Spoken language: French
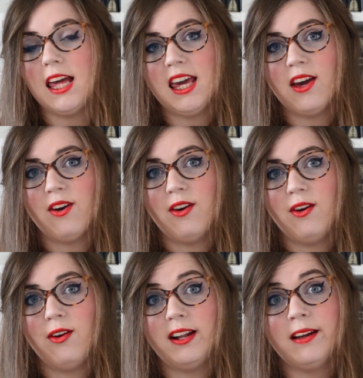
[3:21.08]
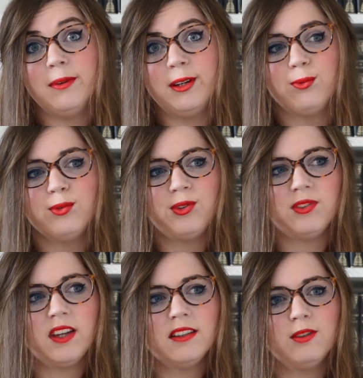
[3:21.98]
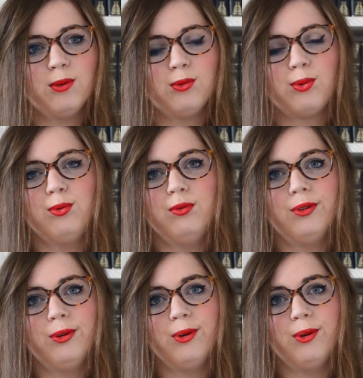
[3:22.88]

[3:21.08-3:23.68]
Et là, bah, Constantin se retrouve